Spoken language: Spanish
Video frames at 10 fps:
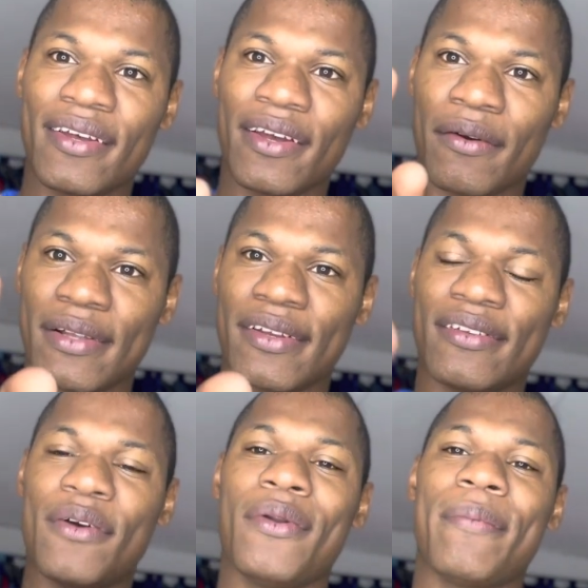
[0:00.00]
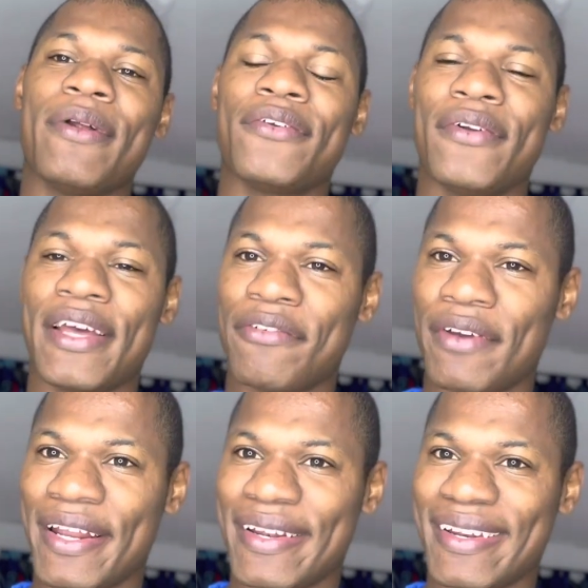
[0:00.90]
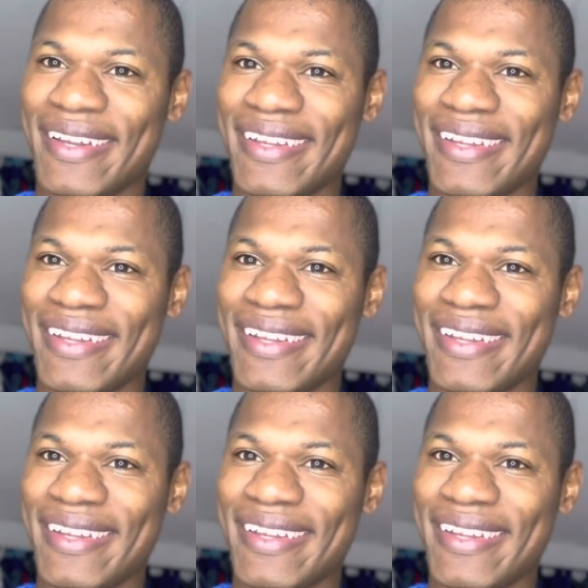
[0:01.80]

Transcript: que vas a ser una persona diferente.